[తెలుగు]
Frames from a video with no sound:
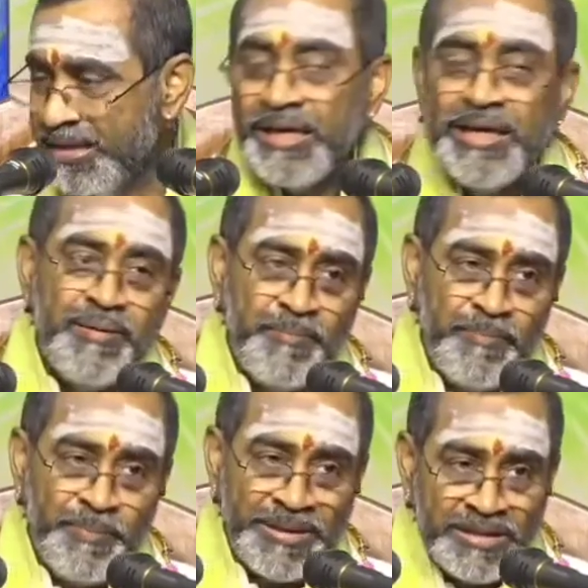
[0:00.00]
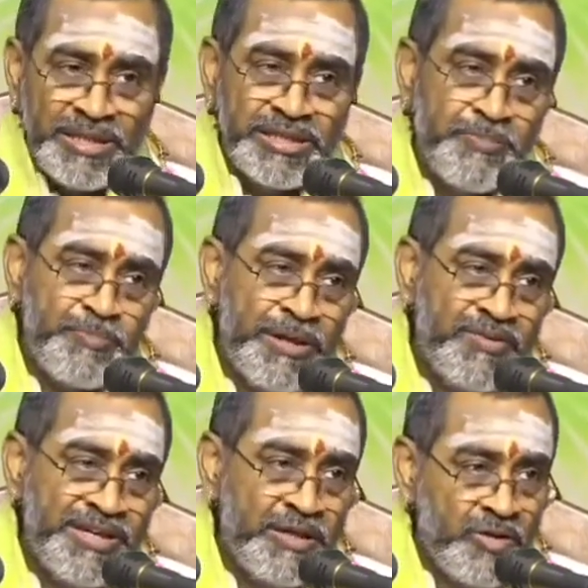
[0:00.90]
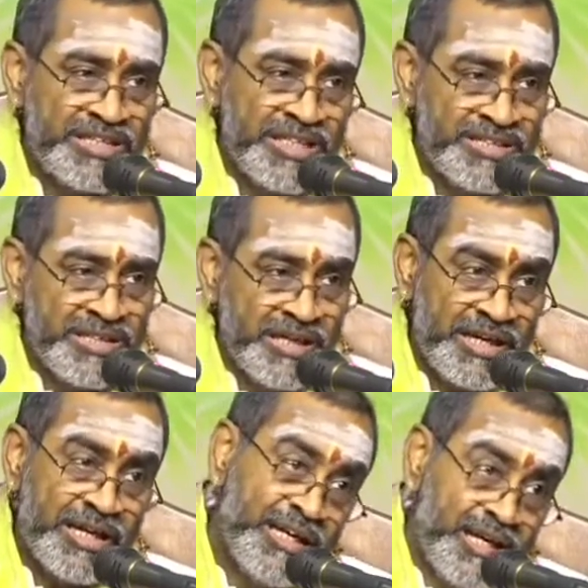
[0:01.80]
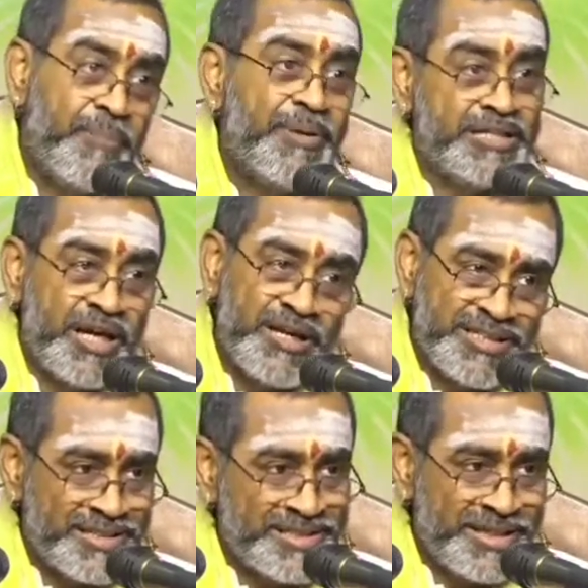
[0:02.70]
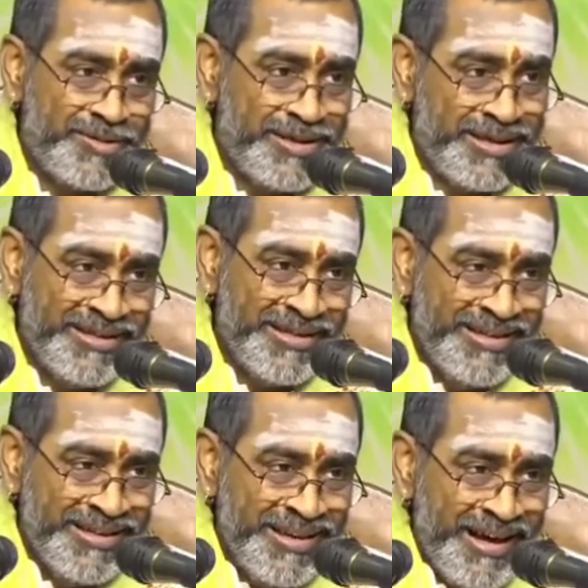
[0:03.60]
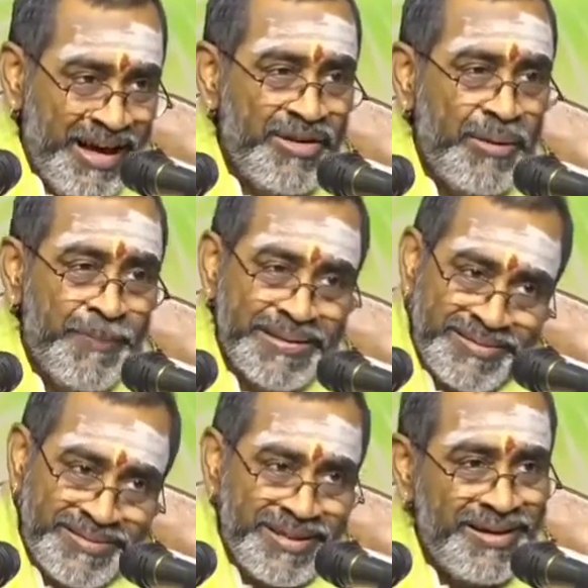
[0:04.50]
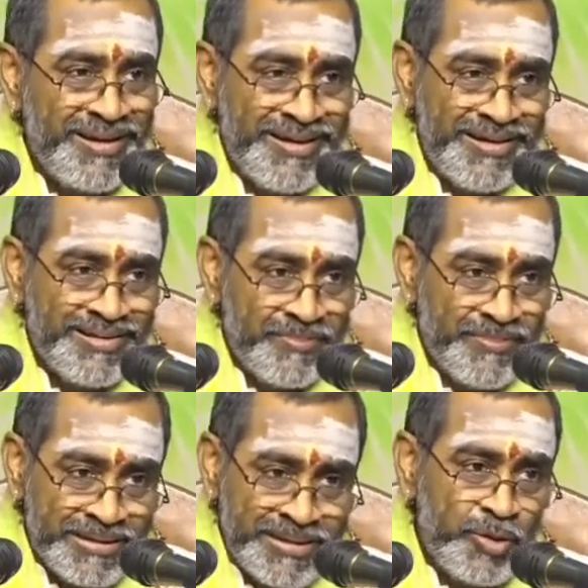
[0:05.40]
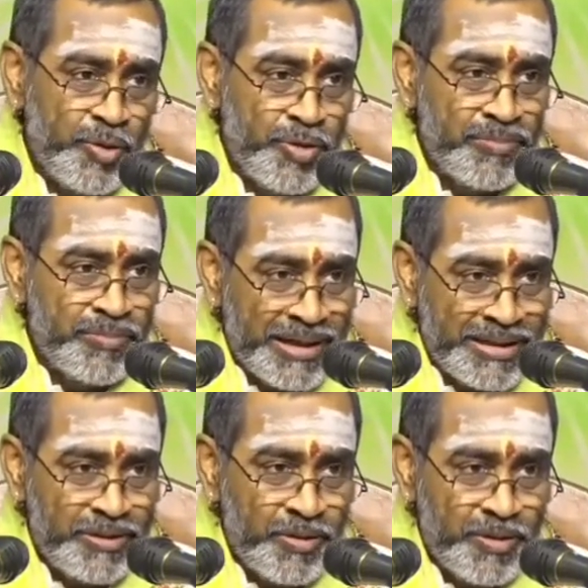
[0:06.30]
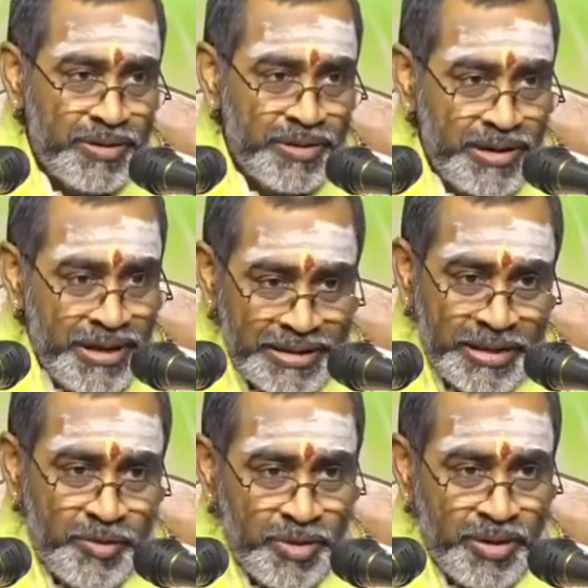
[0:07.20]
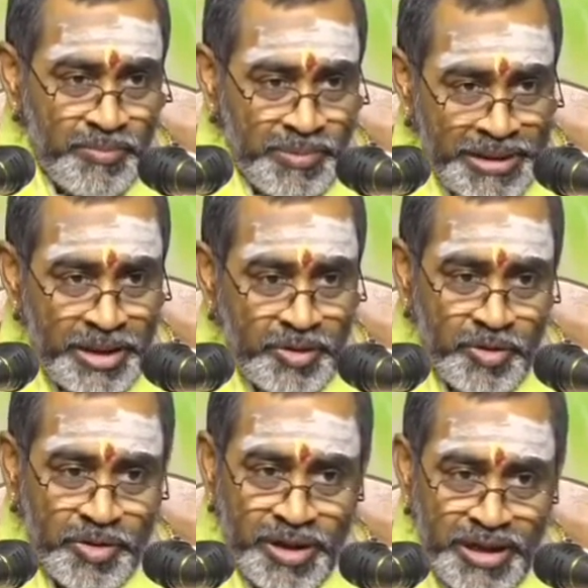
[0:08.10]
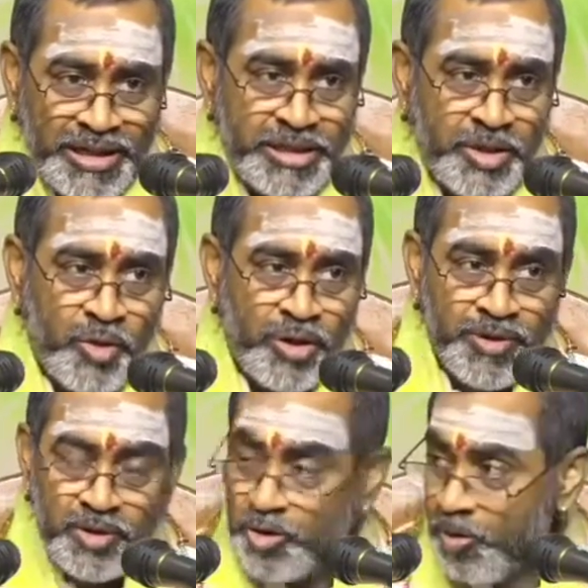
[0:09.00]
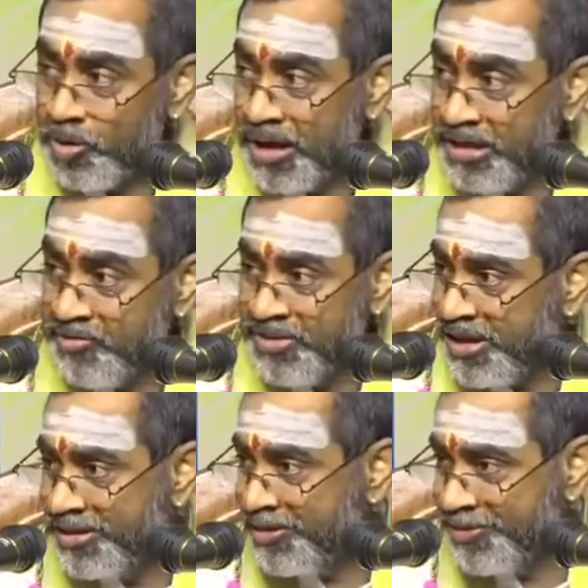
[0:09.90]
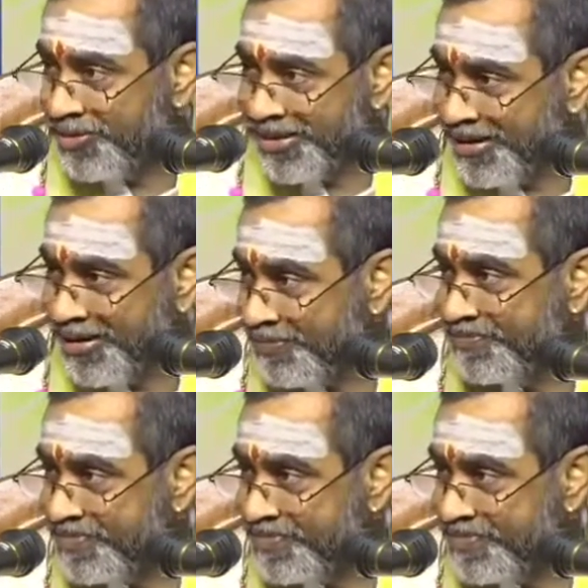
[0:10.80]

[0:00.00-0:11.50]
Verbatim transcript: అయితే పతంజలి చెప్పినటువంటి యోగ శాస్త్రం కాక ఇంకా మనకు చాలా శాస్త్రాలు ఉన్నాయి అవి మంత్ర మంత్రయోగం అఠయోగం నాదయోగం లయయోగం రాజయోగం అంటూ యోగం ఐదు విధాలుగా ఉంటుంది ఇక్కడ